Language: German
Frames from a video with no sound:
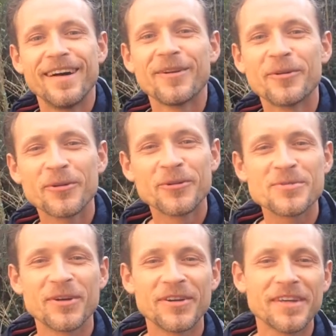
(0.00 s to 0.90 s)
Hallo,
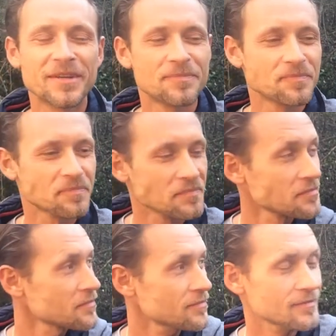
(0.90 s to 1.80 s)
grüß euch.
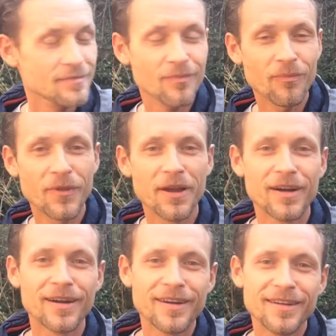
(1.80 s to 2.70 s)

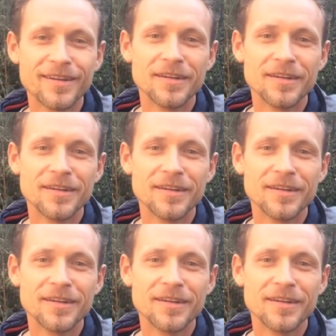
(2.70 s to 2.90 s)
Ah,